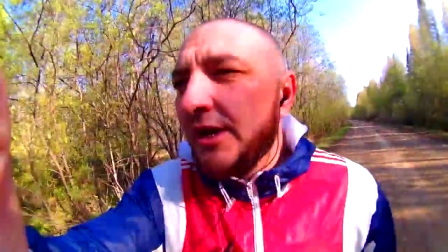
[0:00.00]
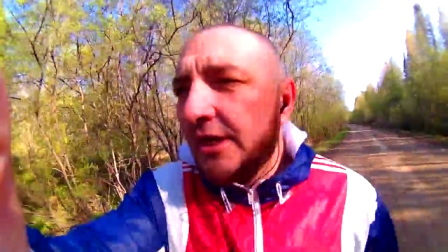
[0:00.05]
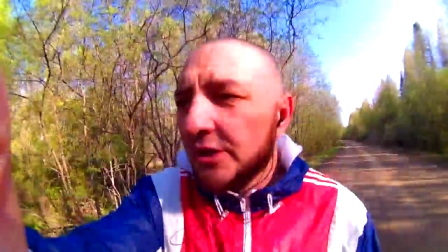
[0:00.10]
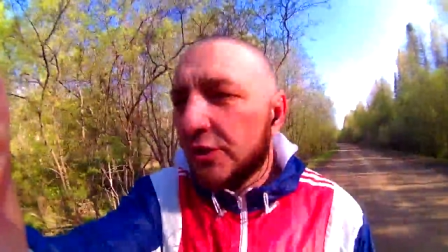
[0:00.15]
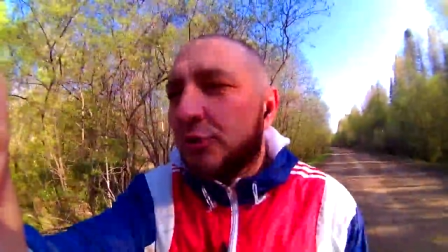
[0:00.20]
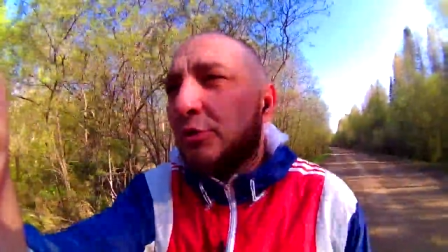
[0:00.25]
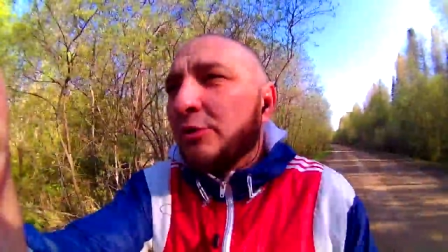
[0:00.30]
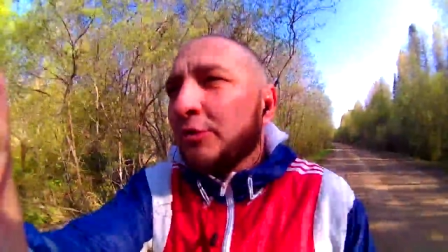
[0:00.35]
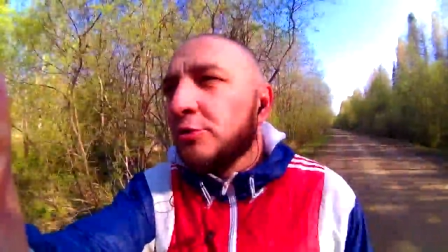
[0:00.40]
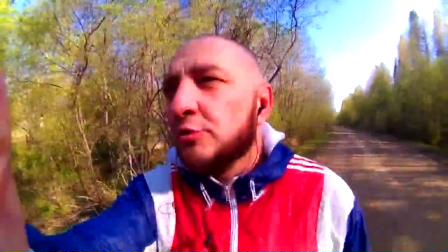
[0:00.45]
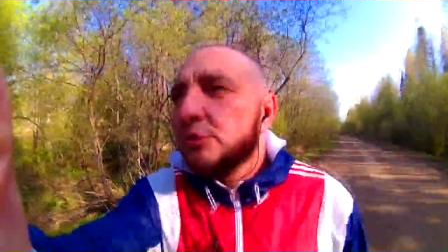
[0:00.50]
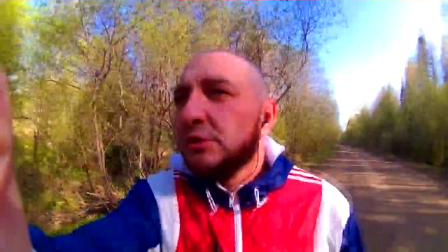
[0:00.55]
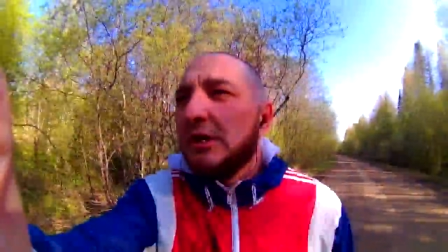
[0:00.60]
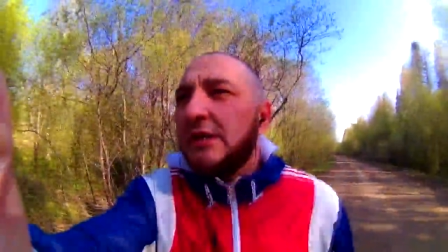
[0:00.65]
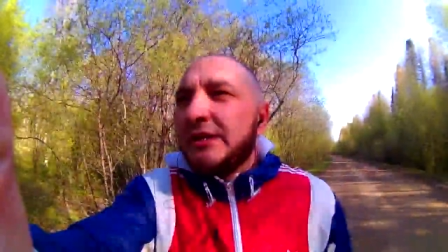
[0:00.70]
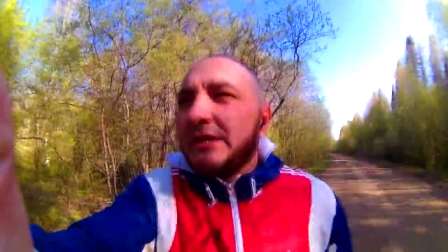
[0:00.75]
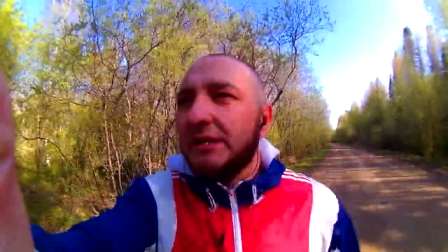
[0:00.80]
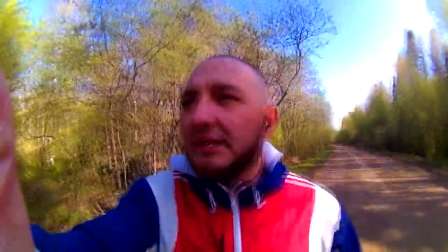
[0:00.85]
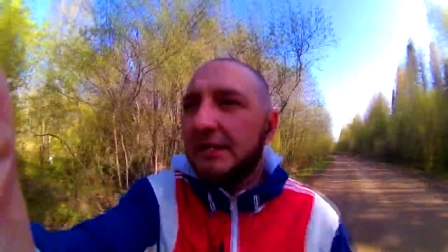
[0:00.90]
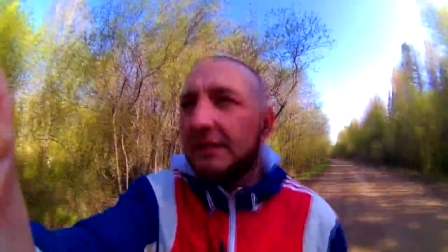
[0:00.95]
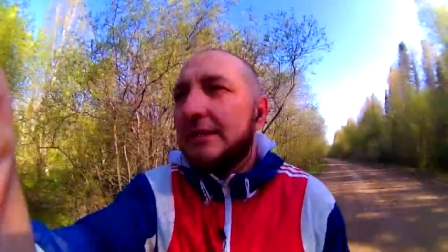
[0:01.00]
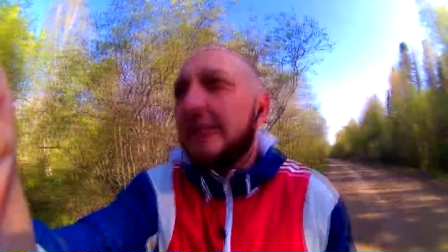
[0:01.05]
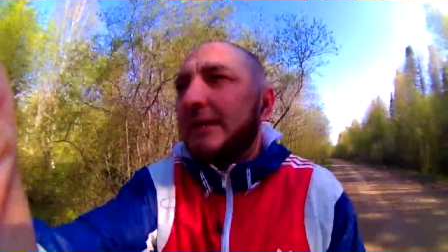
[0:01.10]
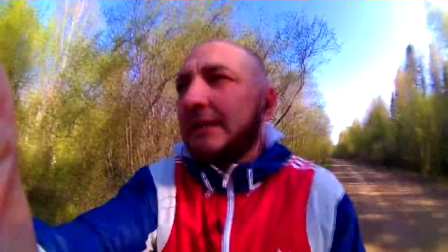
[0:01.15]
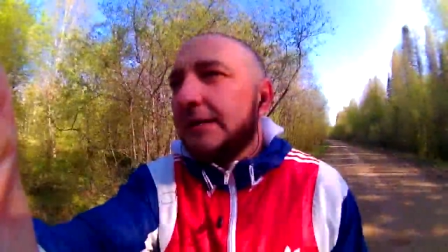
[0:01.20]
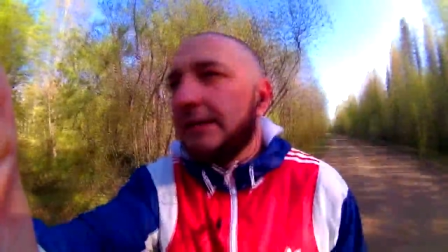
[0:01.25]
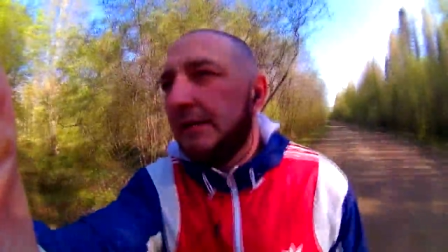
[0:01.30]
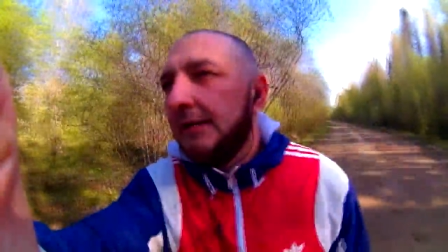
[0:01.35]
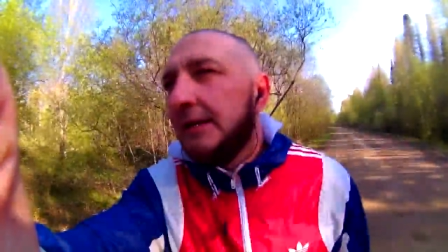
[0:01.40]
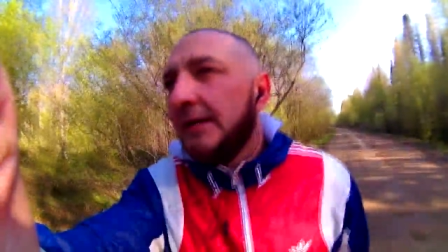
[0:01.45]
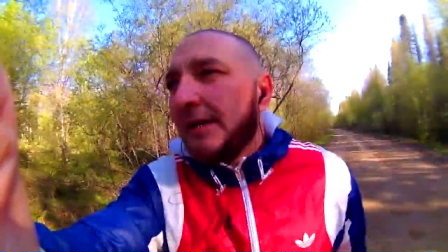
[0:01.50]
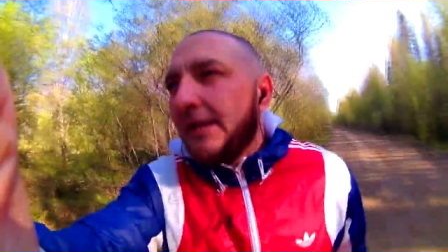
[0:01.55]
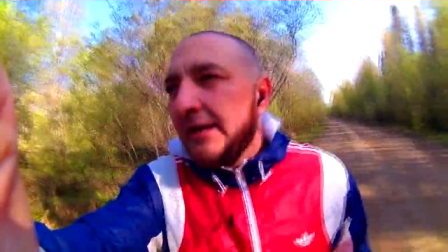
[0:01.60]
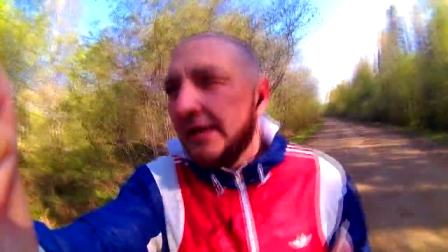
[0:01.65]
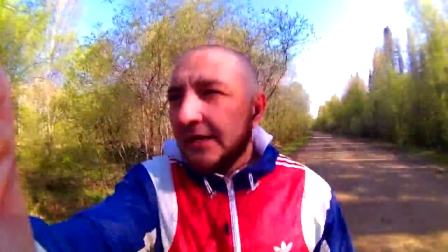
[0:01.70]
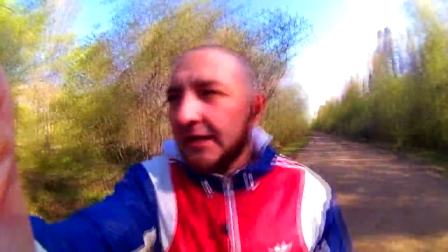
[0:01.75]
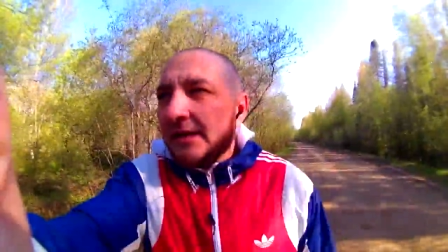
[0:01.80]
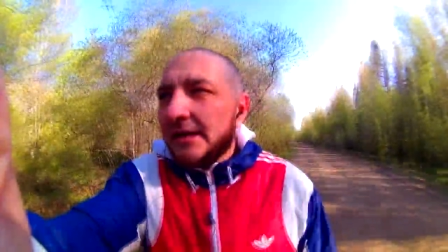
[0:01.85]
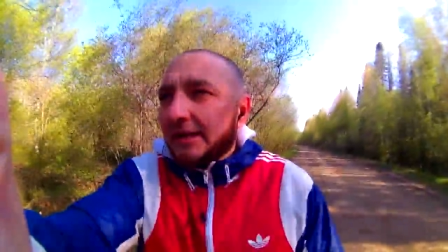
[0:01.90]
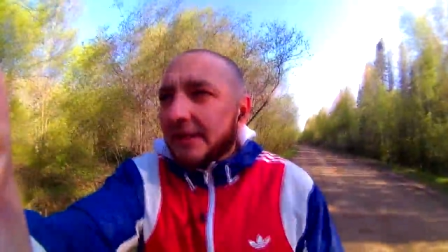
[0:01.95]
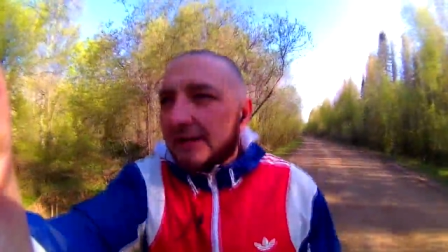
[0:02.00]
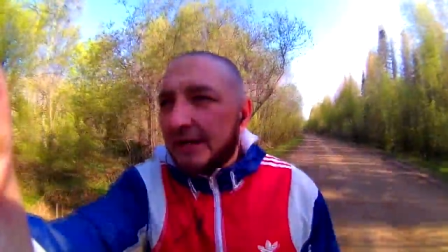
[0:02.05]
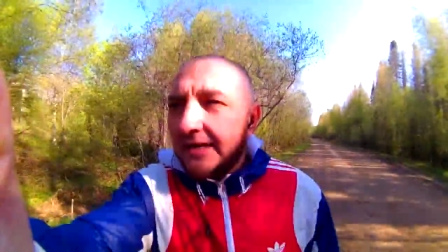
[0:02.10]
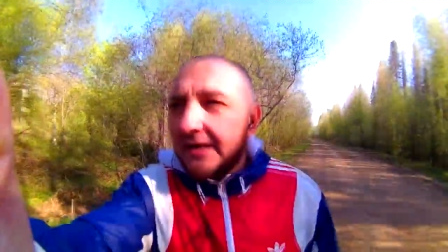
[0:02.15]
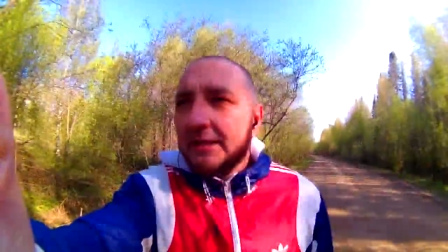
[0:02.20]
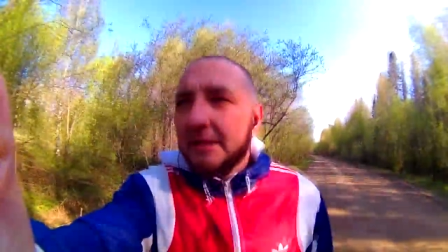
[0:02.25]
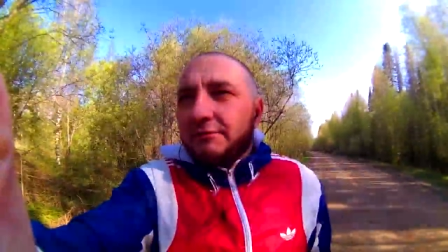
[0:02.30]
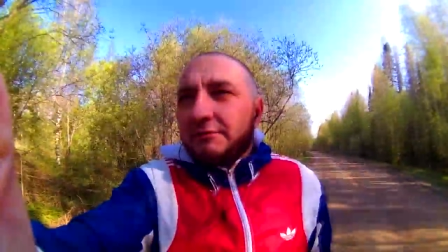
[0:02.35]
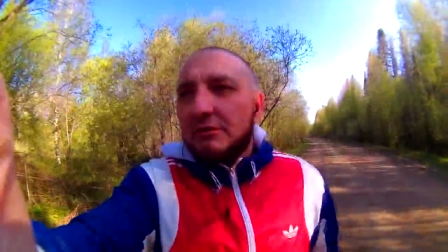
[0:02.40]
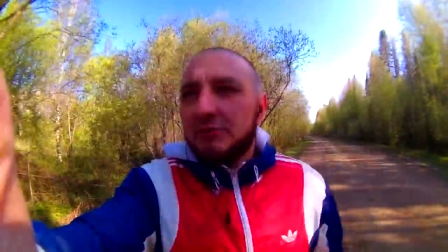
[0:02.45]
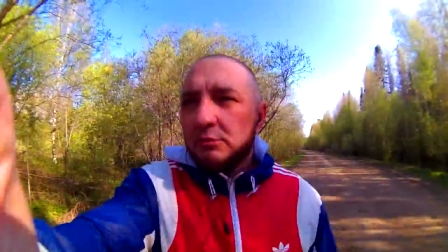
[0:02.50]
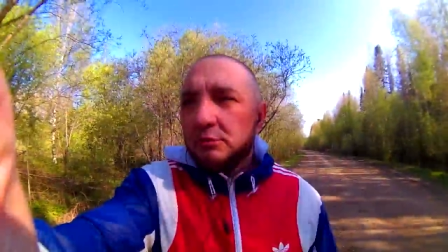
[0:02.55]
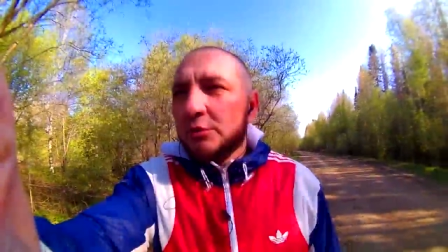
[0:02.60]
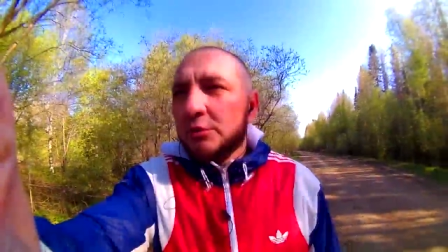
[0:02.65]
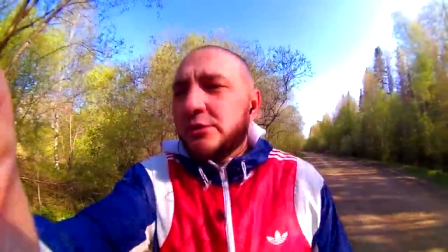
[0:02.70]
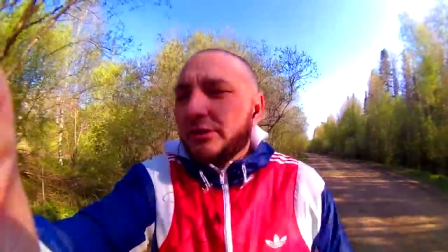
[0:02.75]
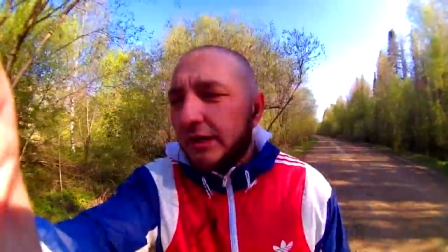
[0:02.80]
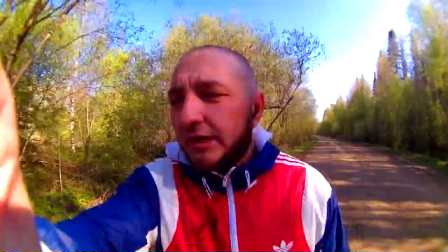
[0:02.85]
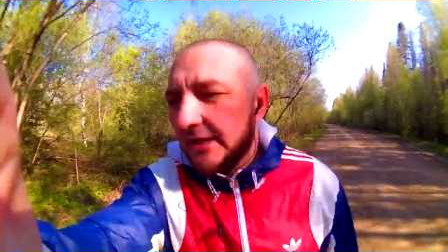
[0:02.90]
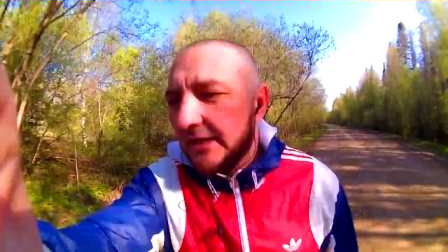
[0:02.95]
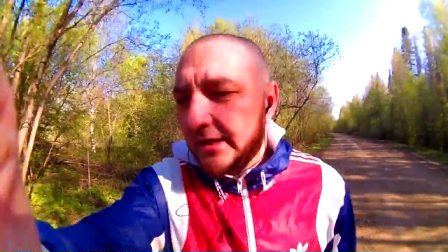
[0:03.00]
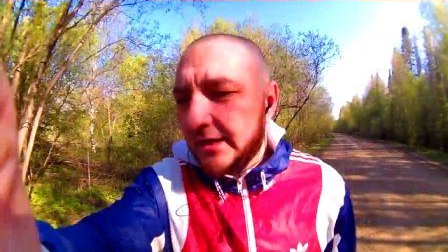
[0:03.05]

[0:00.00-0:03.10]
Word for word: что нужно делать. Для этого нужно